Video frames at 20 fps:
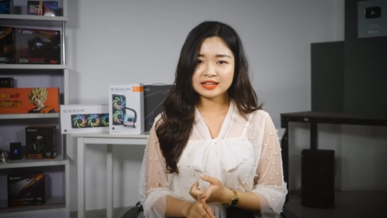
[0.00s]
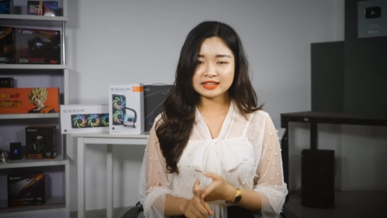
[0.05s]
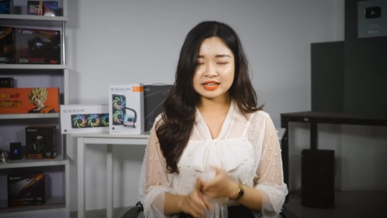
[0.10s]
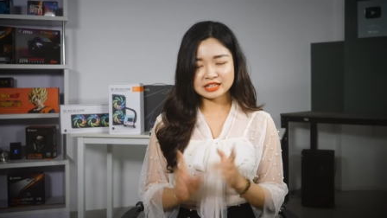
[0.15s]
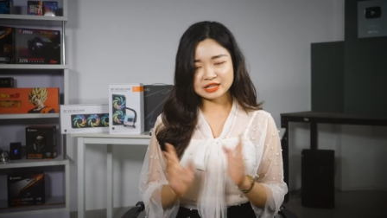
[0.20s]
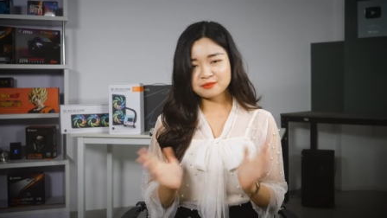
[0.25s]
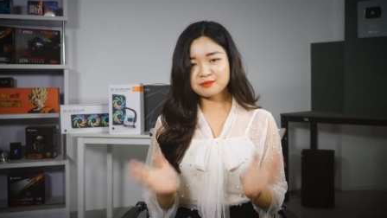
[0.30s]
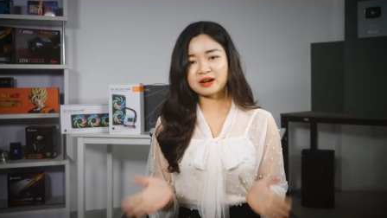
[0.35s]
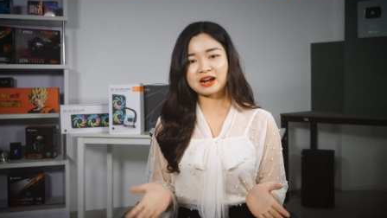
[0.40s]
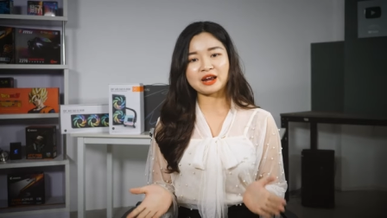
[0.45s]

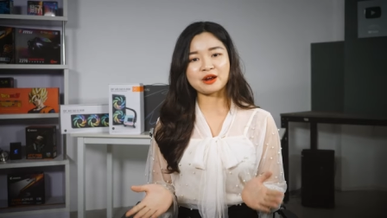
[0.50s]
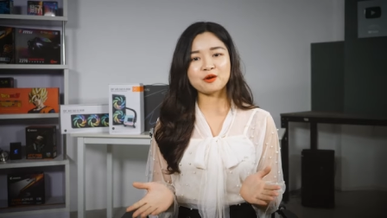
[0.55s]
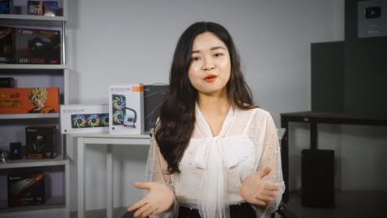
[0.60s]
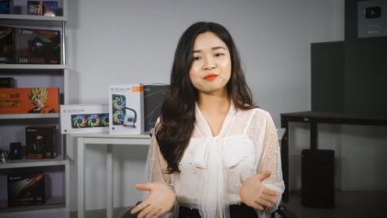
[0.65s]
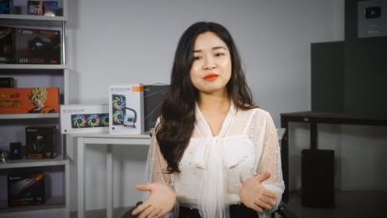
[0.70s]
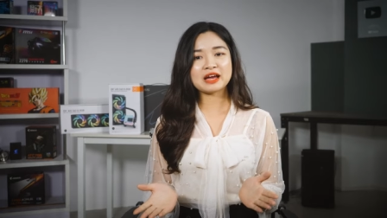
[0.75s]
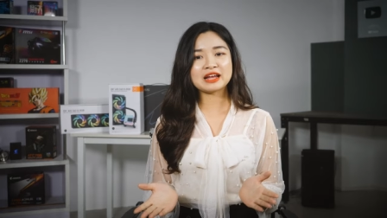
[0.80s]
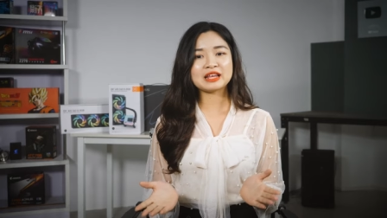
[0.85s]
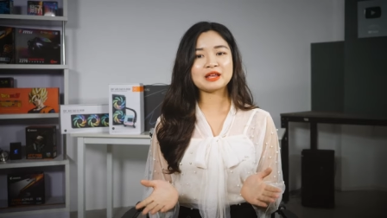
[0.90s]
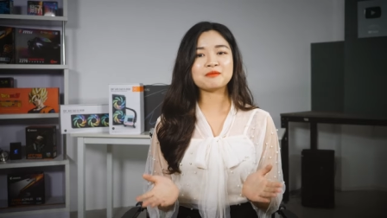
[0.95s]
Thế nhưng mà ngày
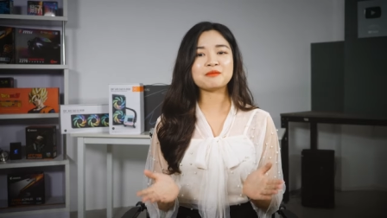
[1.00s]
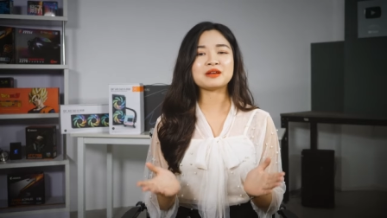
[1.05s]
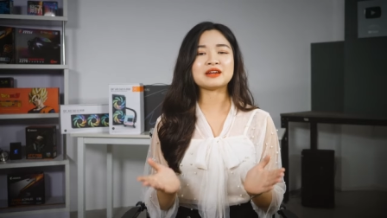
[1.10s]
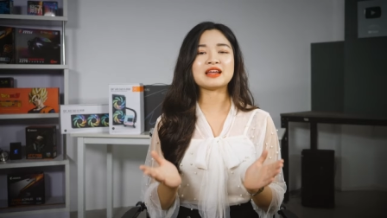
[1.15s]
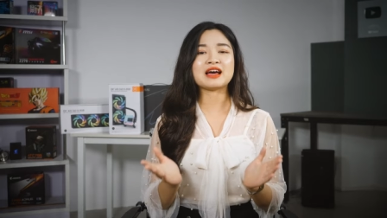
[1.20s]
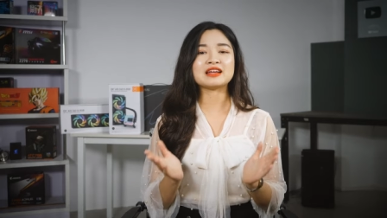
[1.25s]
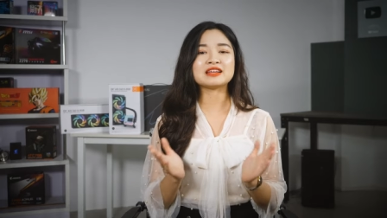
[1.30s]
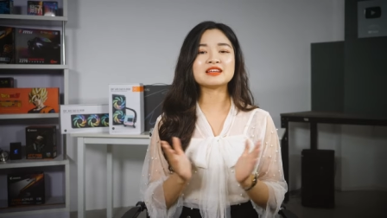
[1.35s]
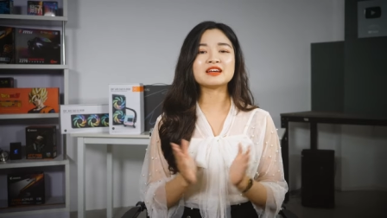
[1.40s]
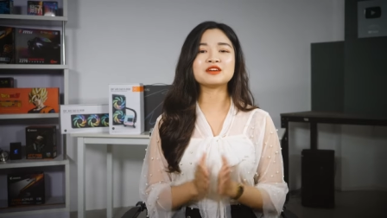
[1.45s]
hôm nay thì
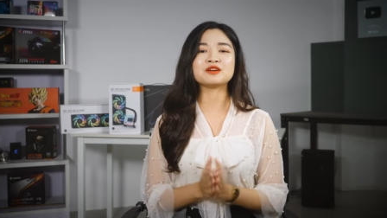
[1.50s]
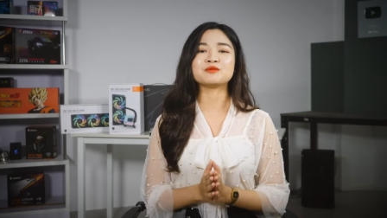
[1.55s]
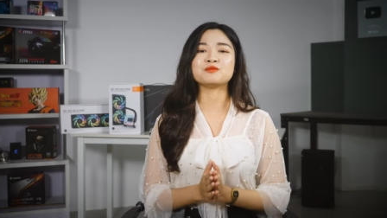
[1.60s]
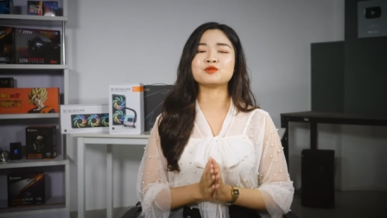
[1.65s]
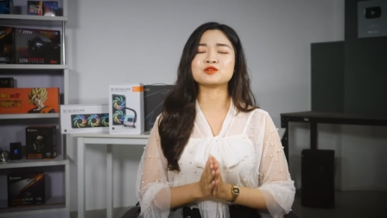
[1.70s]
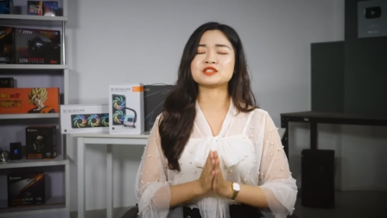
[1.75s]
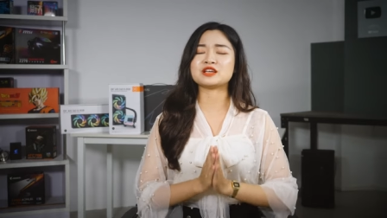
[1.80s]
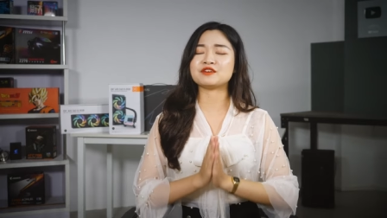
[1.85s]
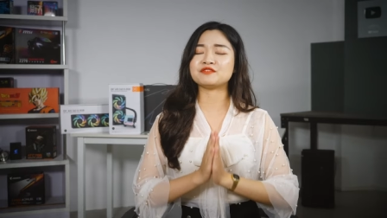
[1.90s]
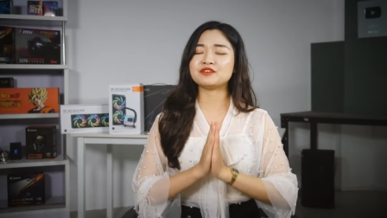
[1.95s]
mình đã nhận được
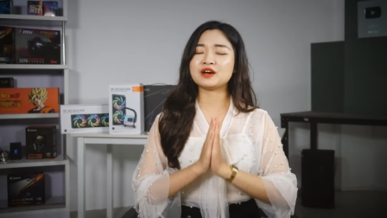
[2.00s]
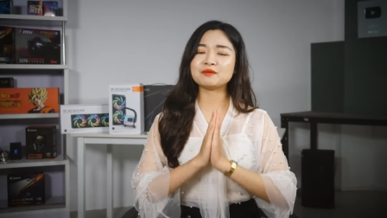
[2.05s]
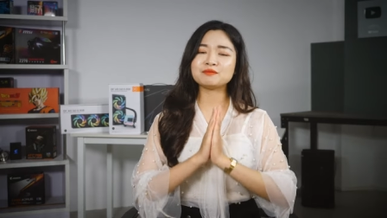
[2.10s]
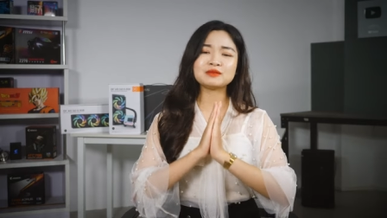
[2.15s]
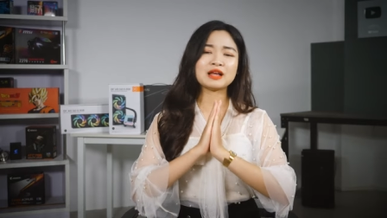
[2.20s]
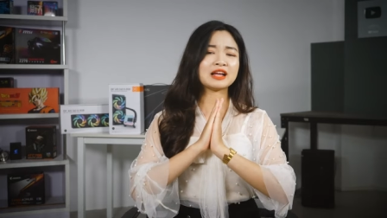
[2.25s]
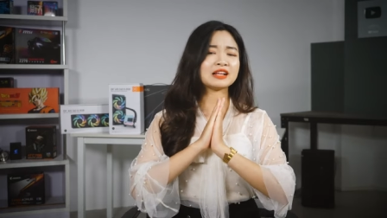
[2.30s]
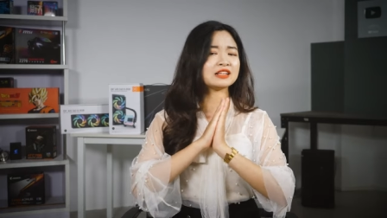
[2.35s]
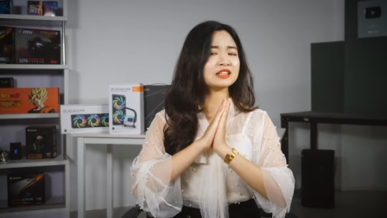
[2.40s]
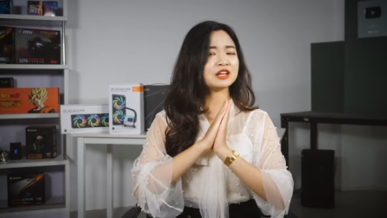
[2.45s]
một giải
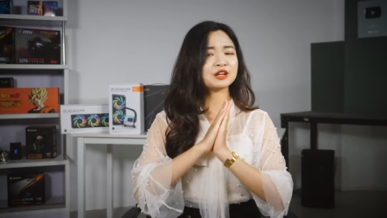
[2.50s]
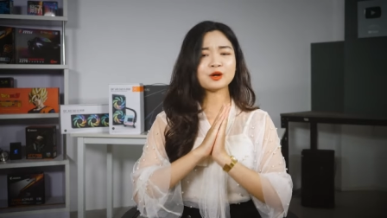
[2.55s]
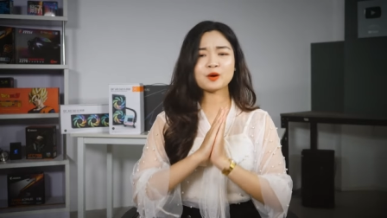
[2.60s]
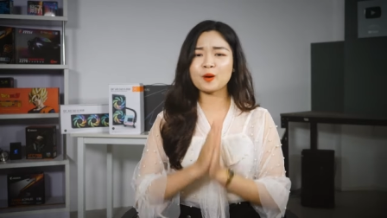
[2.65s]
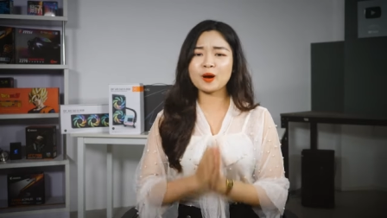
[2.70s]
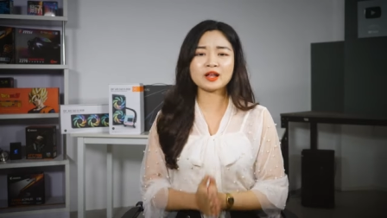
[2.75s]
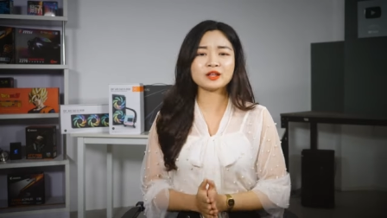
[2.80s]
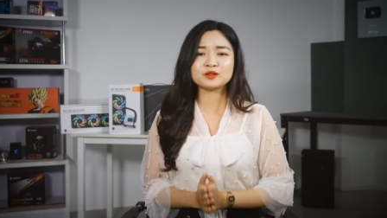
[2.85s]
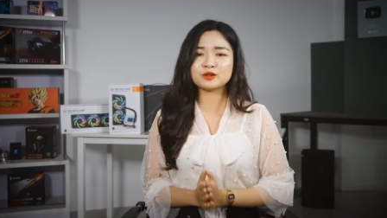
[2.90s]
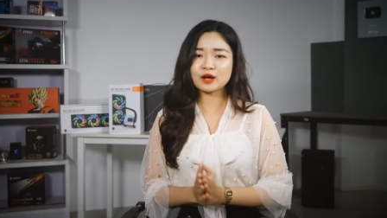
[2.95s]
pháp tản nhiệt
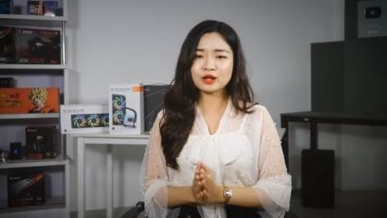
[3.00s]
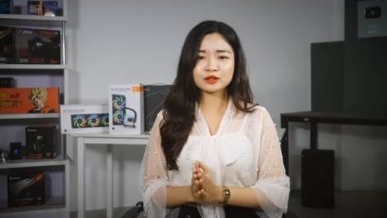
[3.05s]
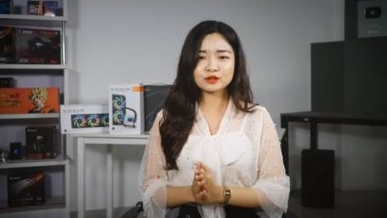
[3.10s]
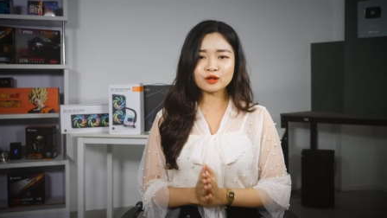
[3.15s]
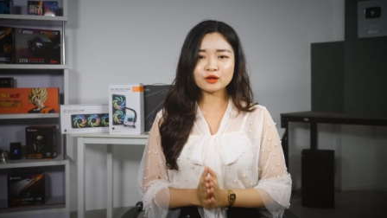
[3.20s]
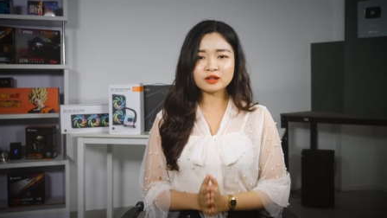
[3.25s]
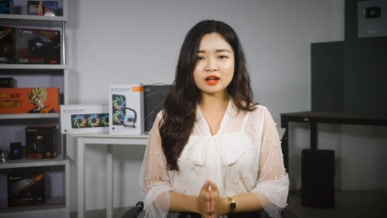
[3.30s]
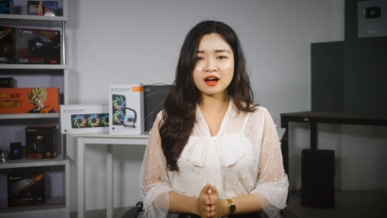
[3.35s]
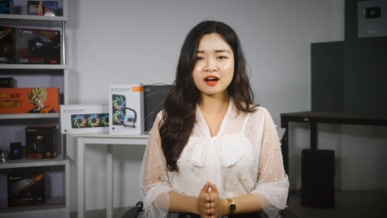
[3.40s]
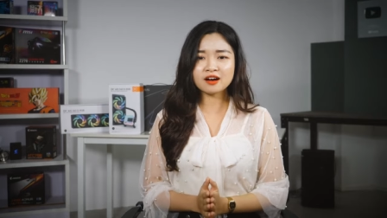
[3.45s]
hoàn toàn
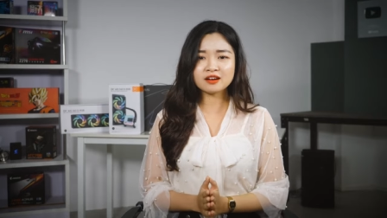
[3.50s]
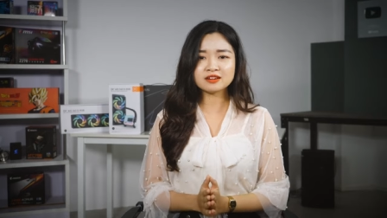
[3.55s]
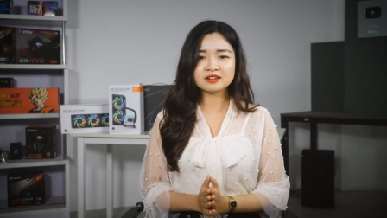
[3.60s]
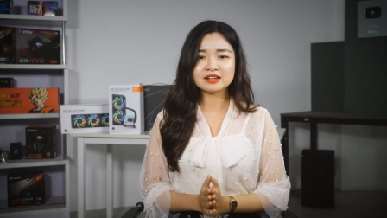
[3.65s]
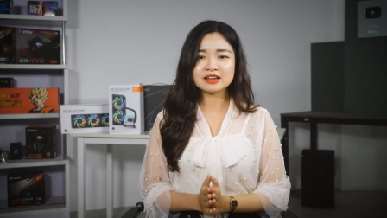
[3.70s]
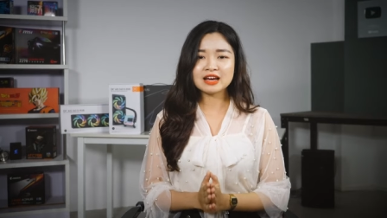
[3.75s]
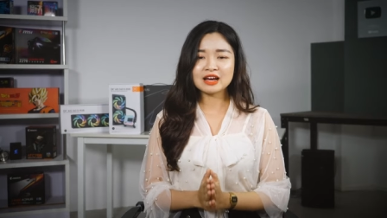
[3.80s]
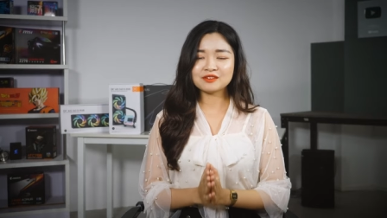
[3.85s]
tốt hơn